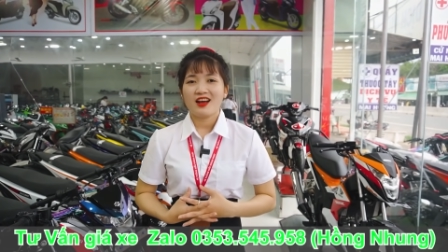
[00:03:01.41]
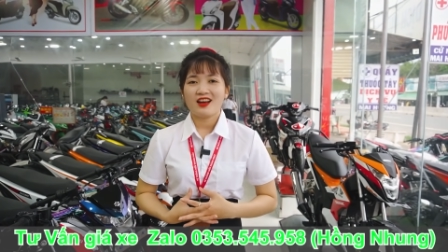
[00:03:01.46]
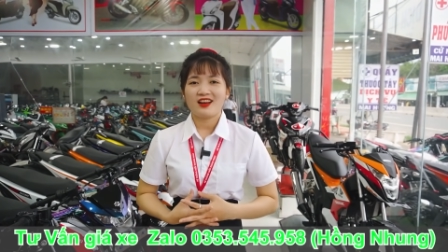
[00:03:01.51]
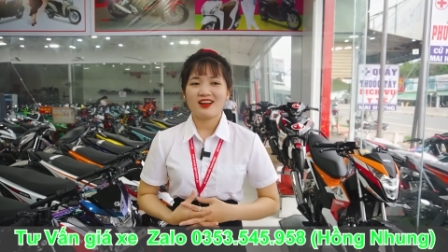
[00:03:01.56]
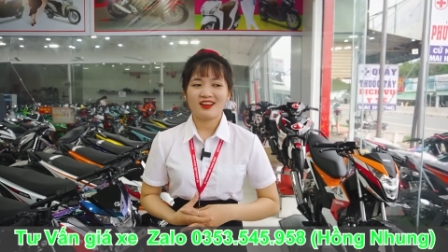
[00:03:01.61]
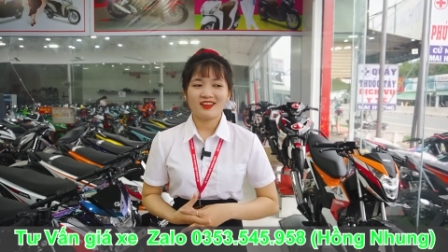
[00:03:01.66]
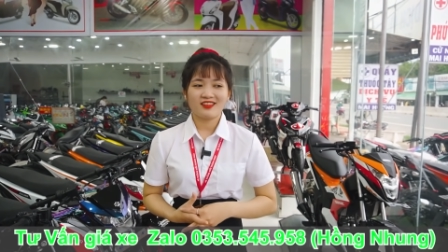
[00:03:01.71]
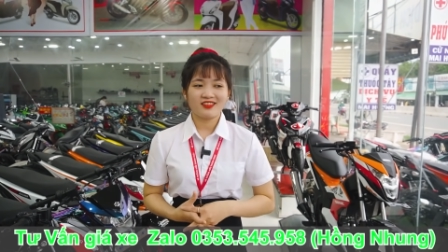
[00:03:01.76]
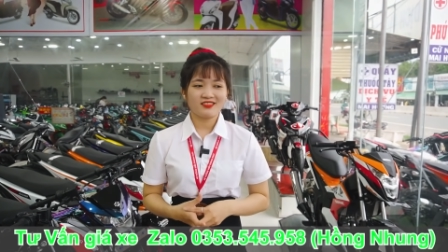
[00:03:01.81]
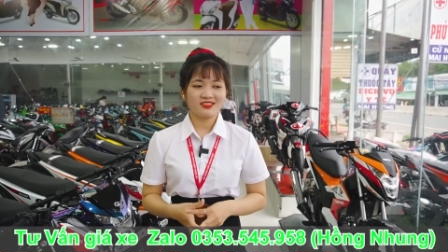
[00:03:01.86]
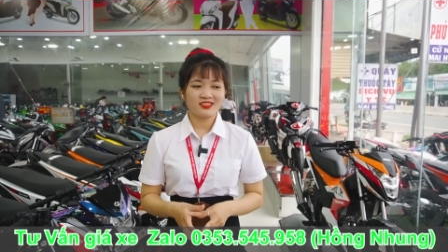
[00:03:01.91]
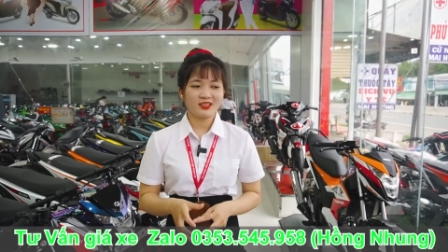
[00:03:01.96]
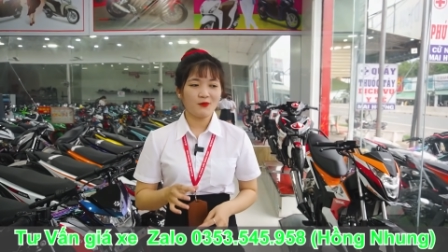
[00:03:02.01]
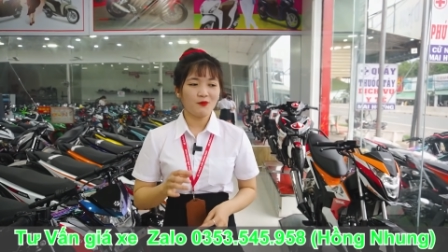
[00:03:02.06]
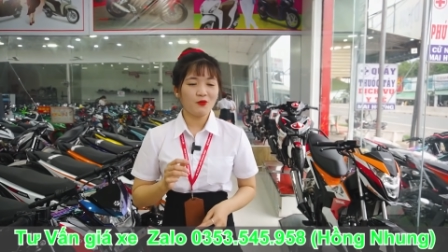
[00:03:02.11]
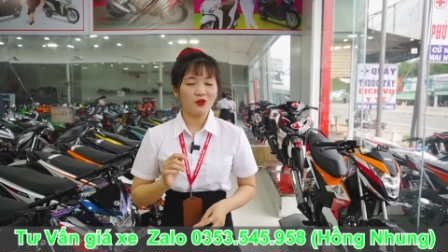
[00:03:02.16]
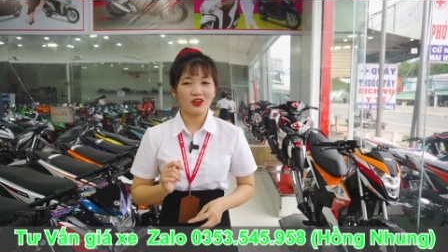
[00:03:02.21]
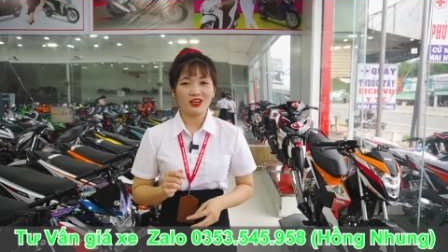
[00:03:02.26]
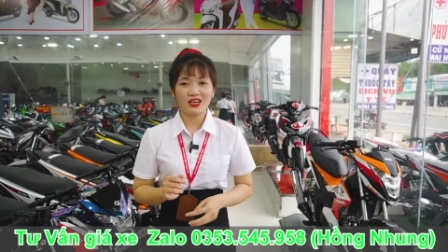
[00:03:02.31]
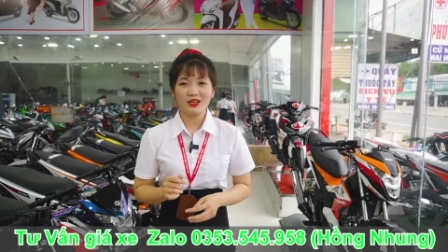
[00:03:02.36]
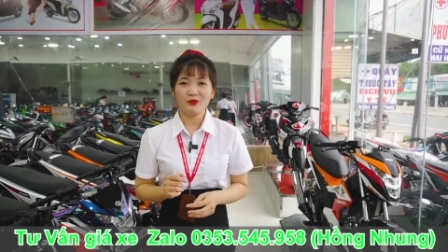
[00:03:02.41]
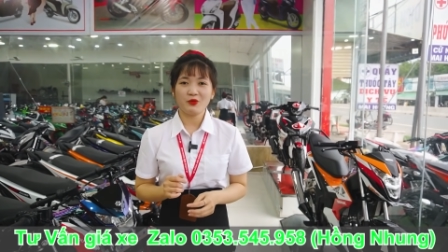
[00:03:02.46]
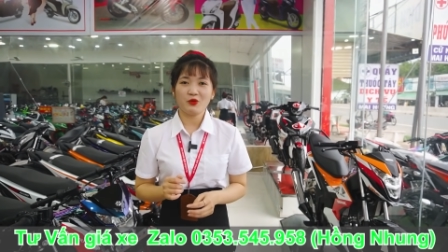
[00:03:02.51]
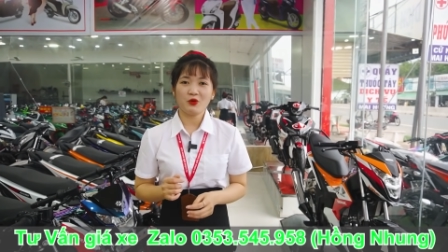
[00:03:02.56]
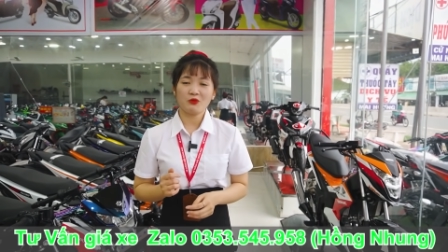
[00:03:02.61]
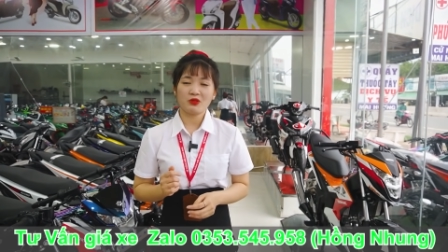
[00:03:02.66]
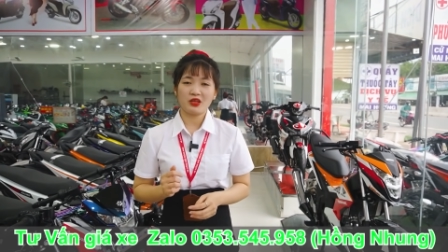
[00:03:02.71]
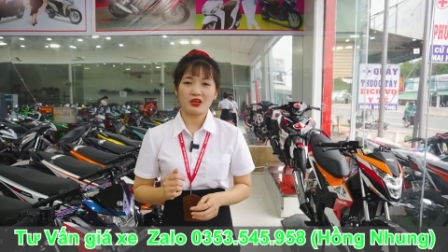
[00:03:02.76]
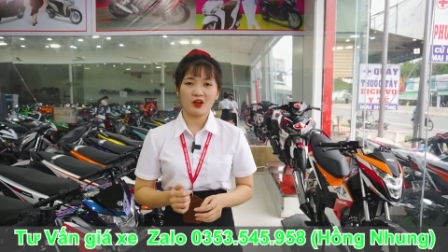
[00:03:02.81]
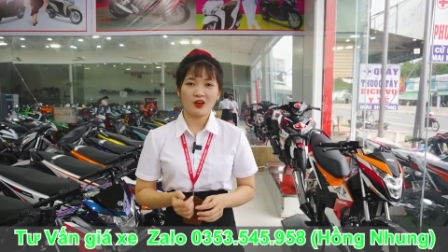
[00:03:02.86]
À, trong một clip Nhung
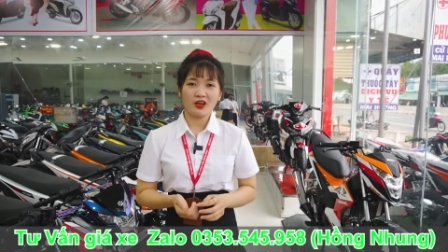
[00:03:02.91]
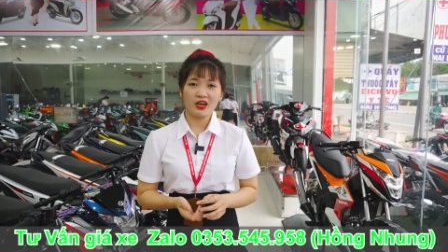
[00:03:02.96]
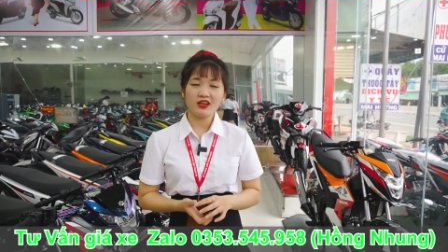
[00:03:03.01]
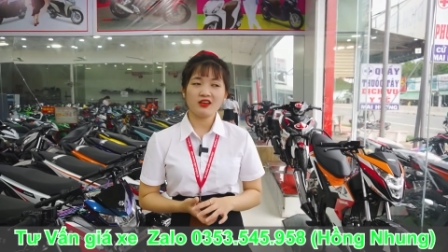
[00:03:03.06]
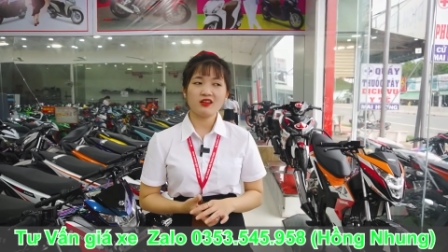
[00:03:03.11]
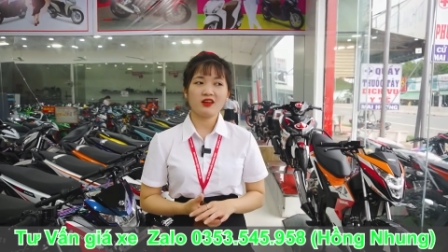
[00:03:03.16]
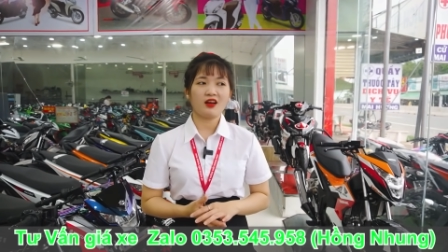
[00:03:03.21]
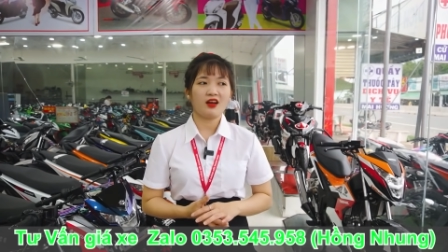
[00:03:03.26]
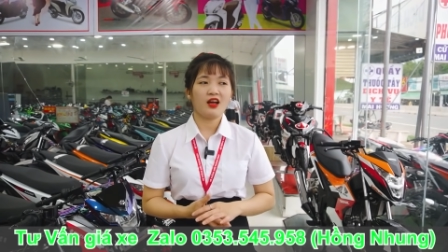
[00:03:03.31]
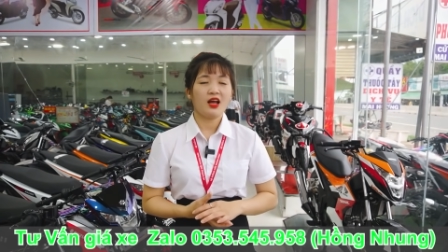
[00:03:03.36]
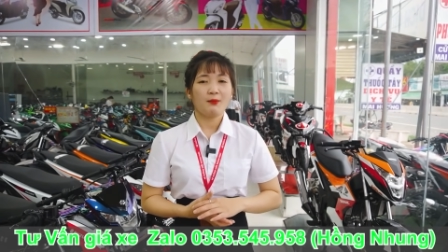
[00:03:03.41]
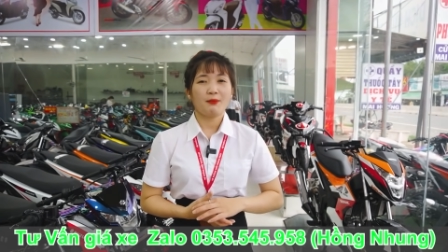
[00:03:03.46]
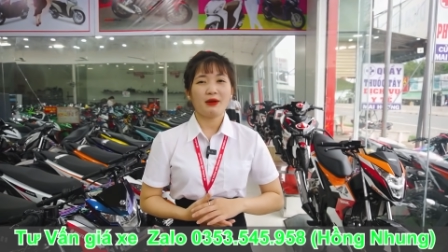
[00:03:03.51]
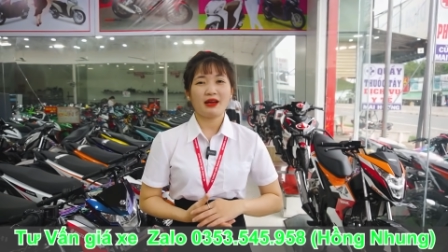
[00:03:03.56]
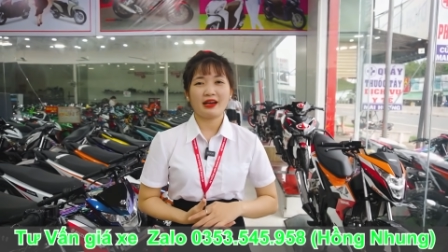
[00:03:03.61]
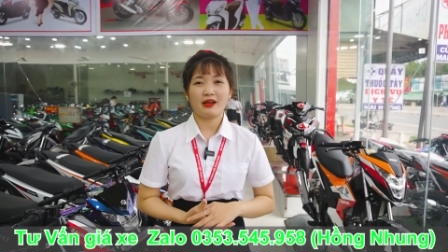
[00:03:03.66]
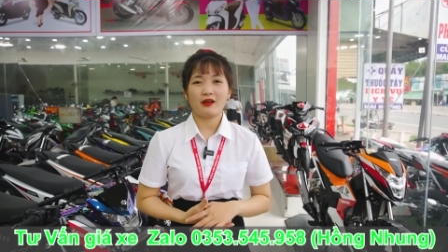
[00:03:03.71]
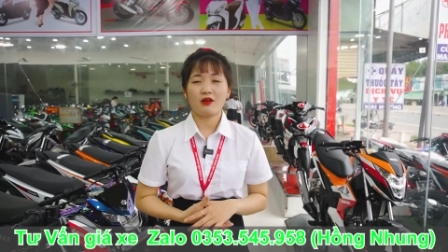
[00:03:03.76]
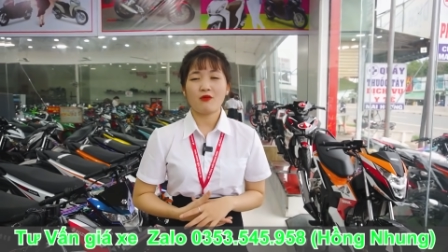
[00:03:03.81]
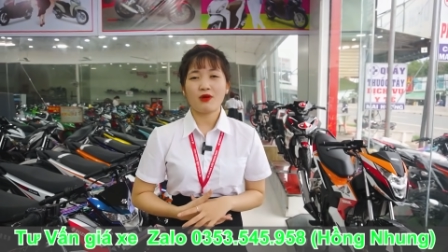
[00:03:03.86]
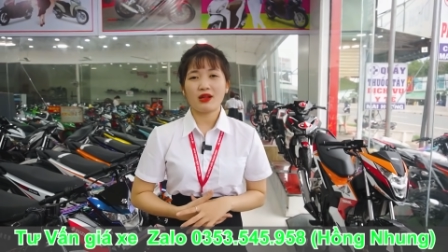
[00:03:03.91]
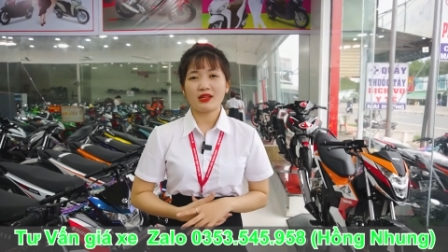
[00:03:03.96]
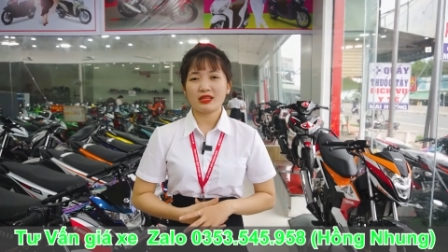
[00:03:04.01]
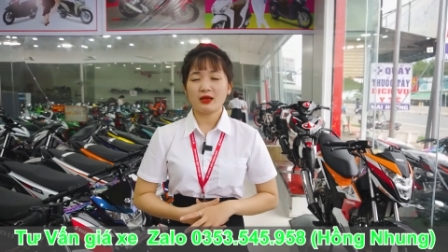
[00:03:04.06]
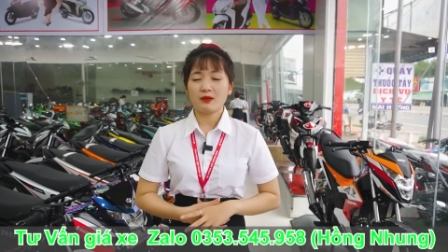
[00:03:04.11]
không thể nói hết được. Bạn nào có quan